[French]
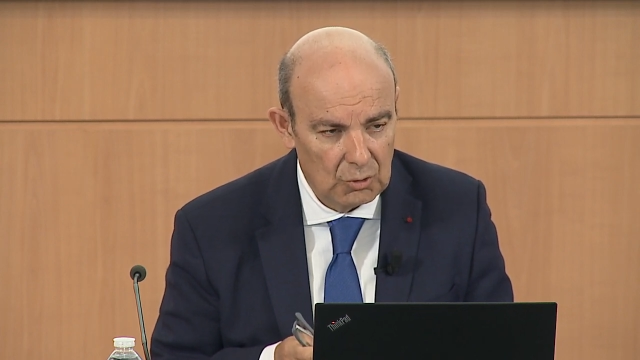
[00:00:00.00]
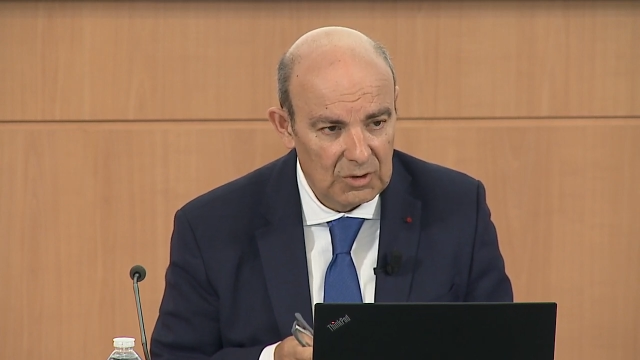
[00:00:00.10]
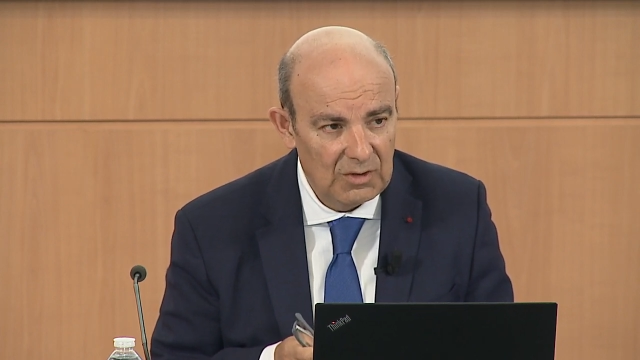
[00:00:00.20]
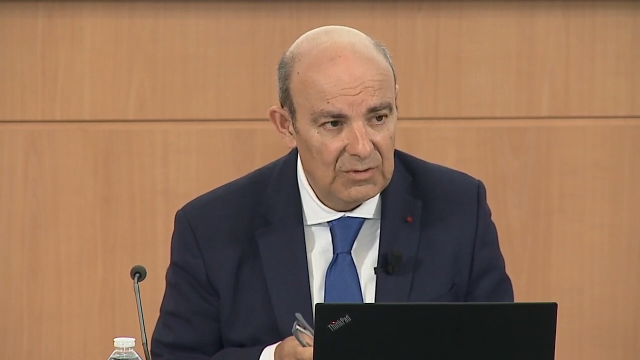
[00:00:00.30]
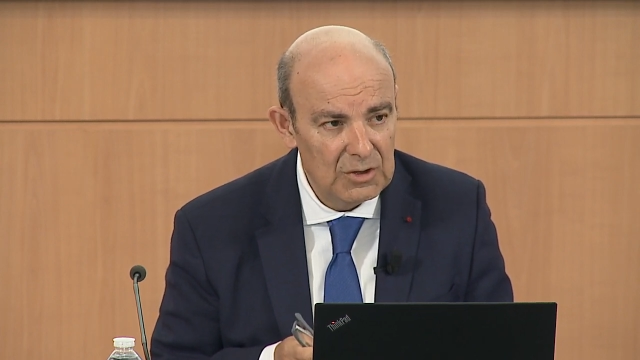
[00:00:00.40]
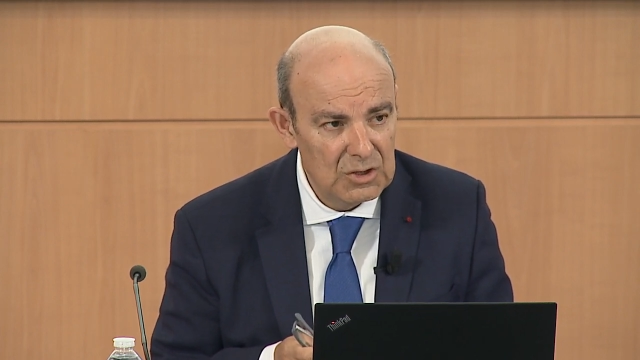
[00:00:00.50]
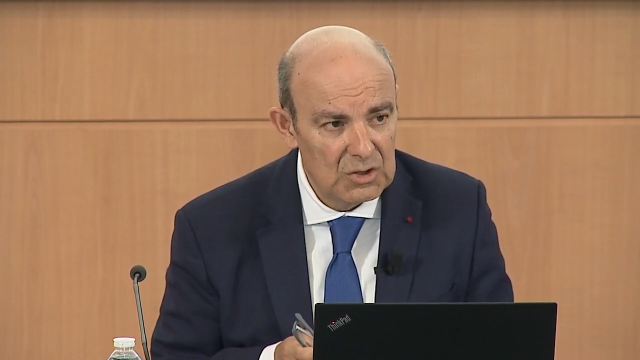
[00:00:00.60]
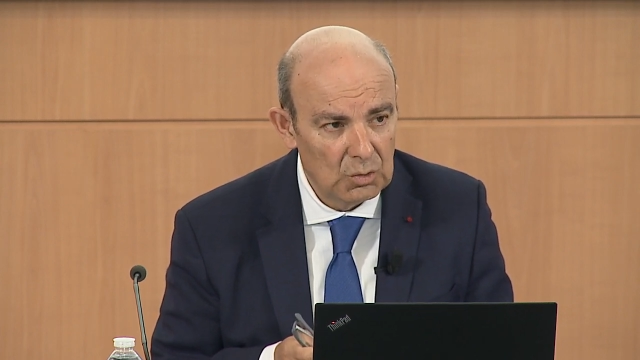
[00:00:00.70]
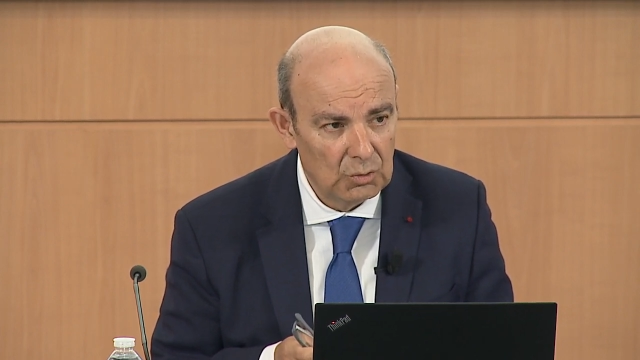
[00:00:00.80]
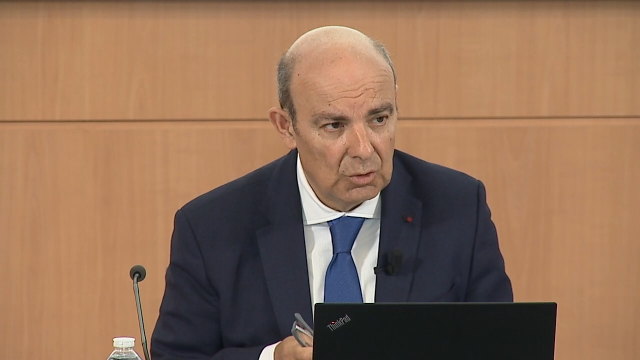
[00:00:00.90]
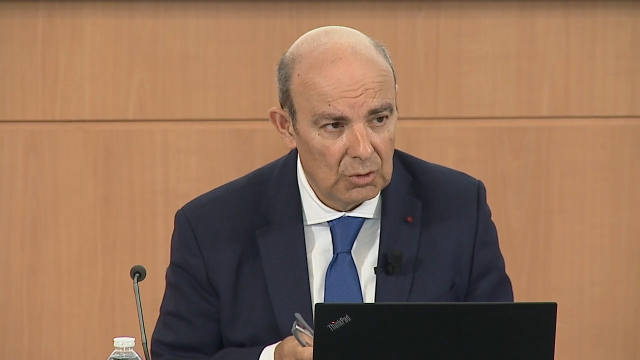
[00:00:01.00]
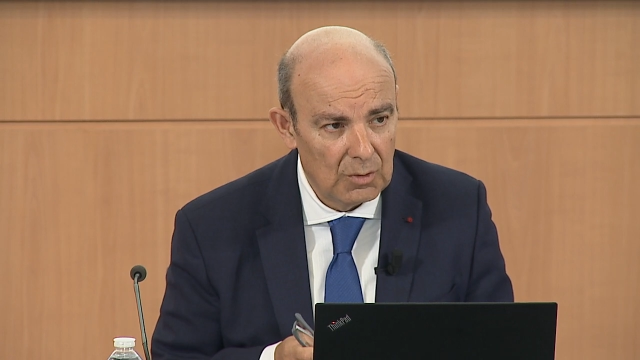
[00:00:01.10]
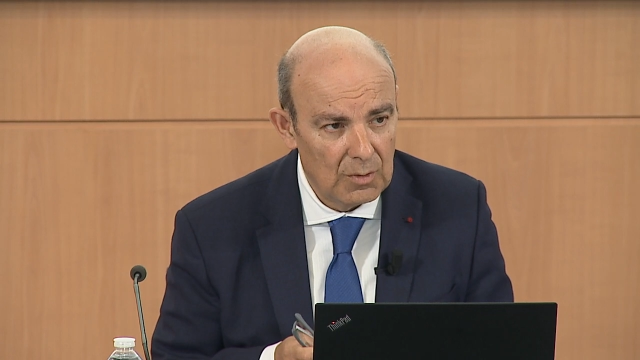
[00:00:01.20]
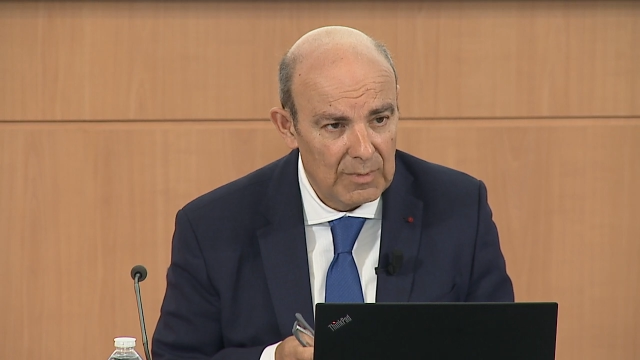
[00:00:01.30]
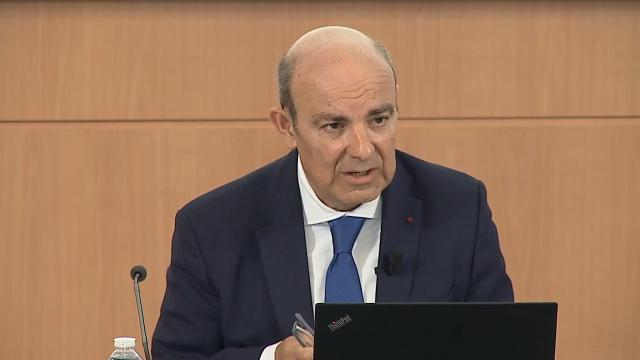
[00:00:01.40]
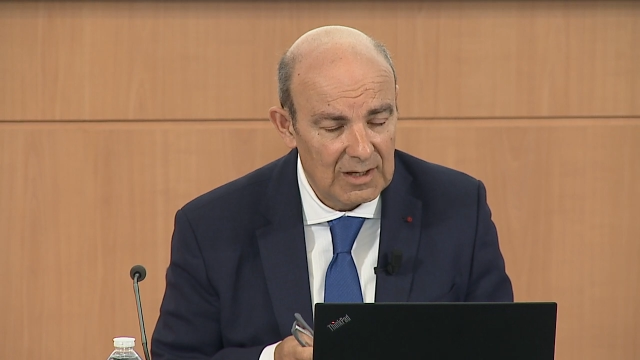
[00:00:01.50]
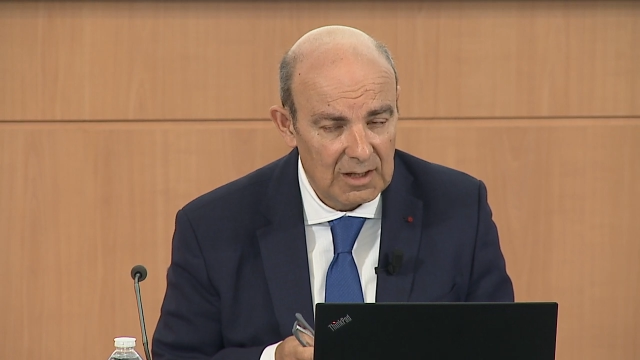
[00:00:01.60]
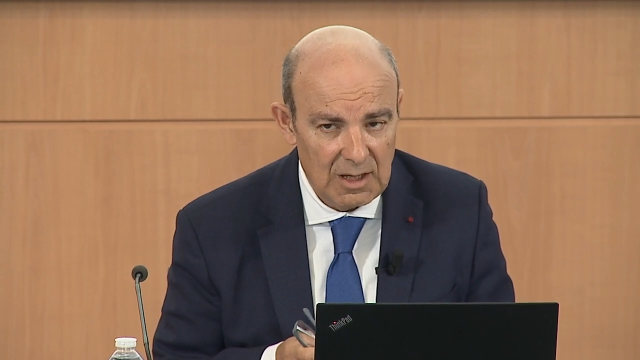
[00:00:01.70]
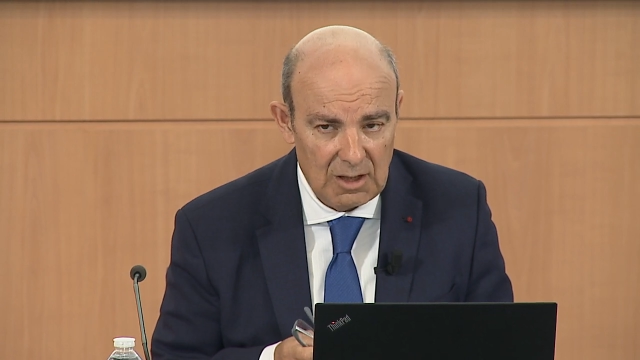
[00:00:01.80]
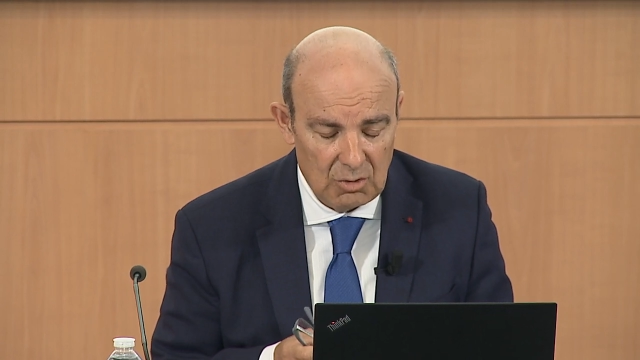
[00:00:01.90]
définitions de
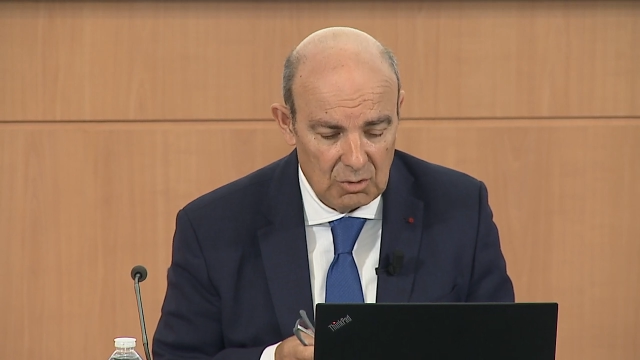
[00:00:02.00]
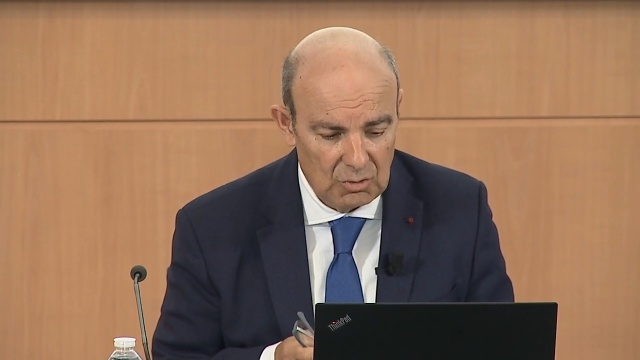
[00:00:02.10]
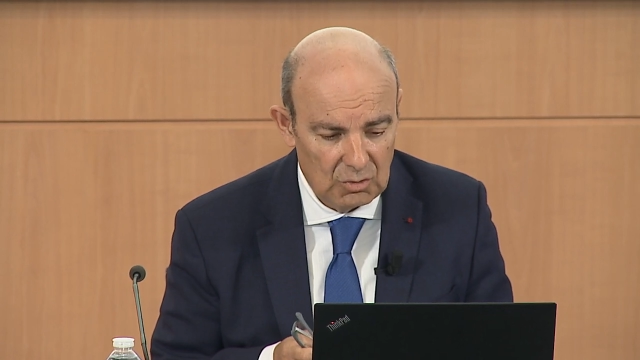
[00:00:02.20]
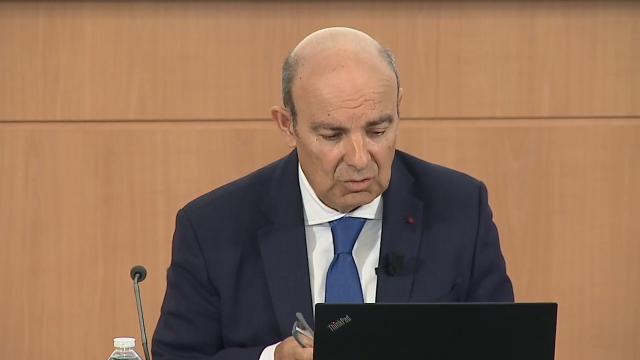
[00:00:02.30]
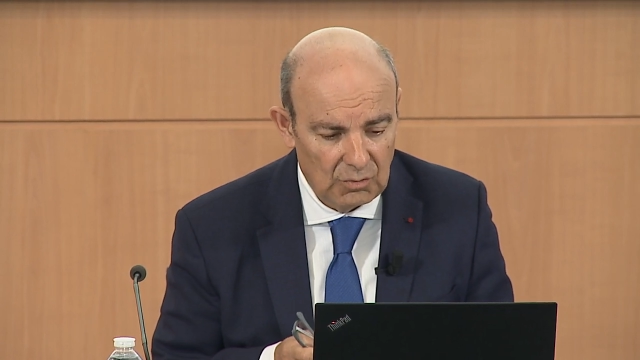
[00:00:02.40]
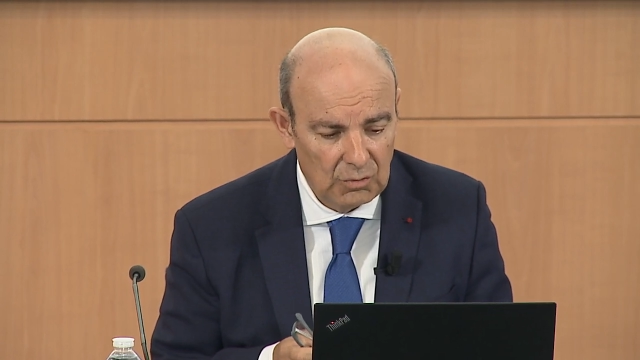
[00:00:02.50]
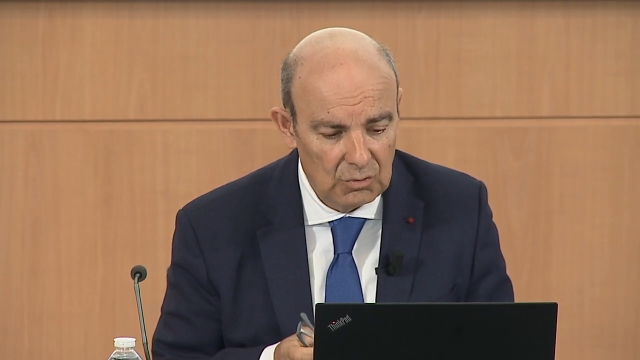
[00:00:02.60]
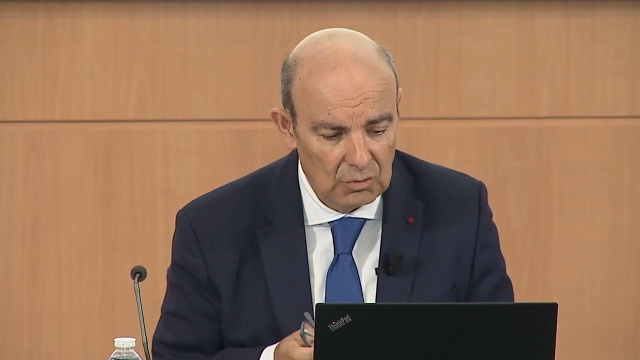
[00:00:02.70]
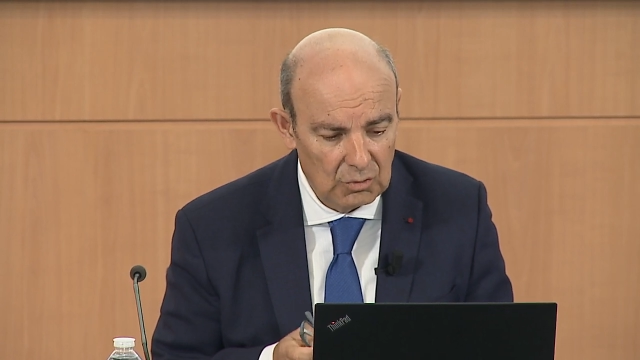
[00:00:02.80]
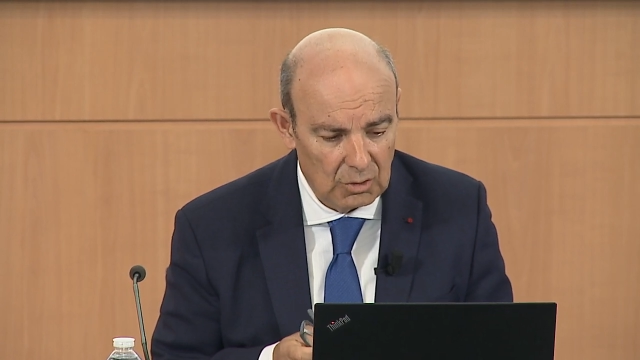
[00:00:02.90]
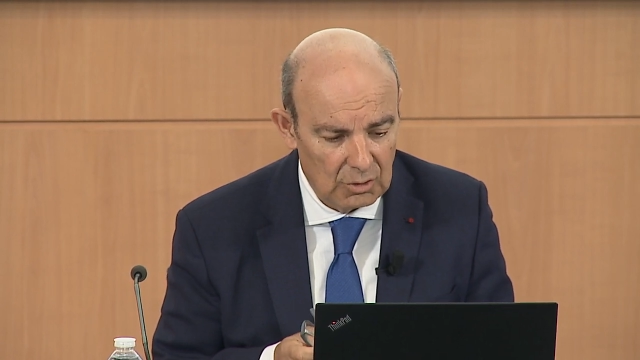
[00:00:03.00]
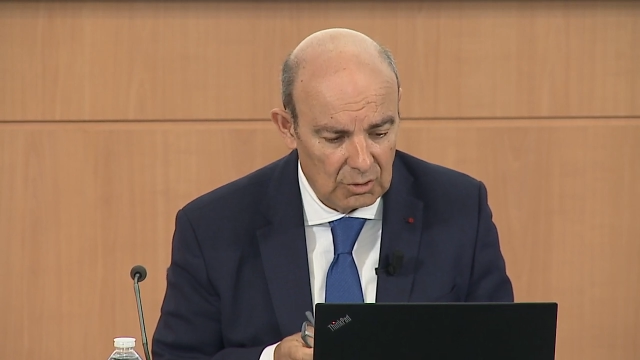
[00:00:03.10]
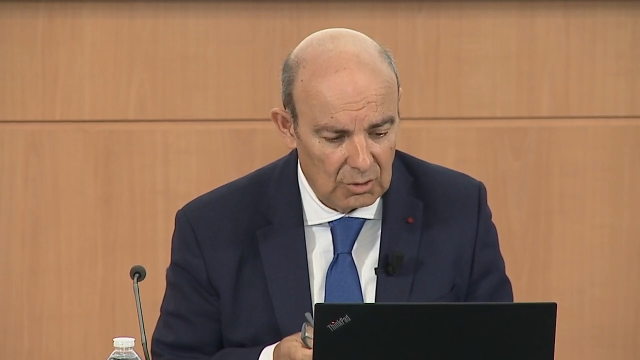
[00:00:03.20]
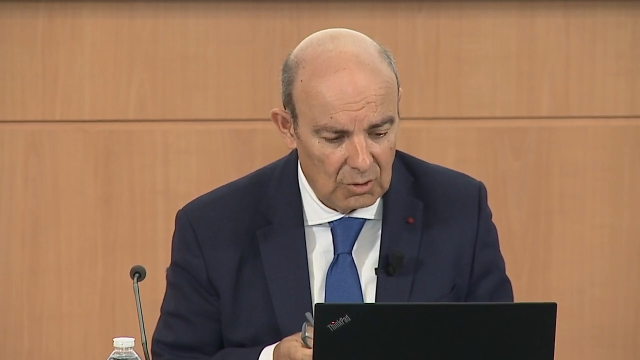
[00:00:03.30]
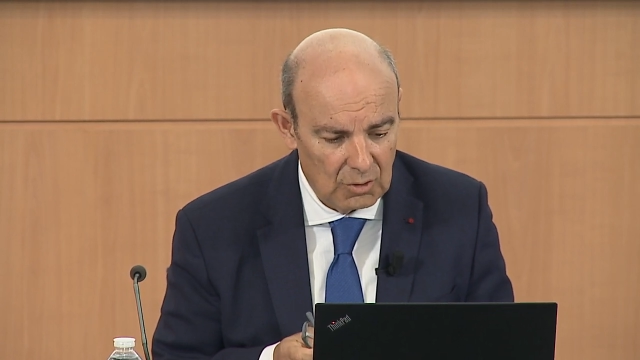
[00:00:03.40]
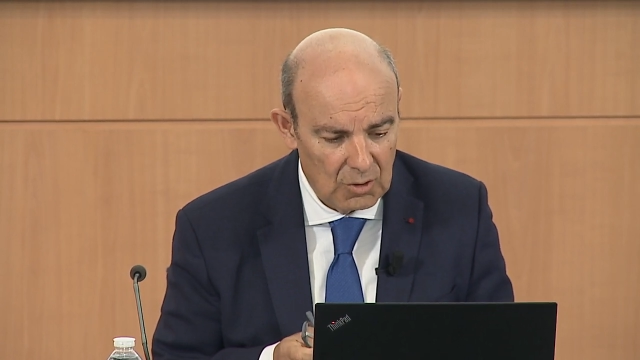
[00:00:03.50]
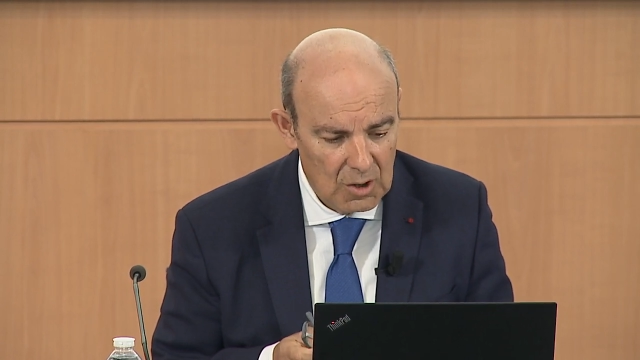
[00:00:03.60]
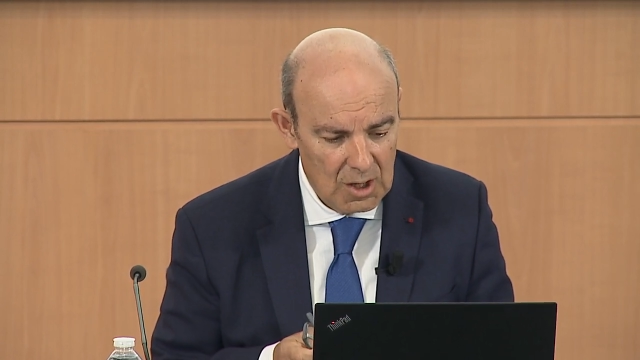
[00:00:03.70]
matériel de ce futur euh,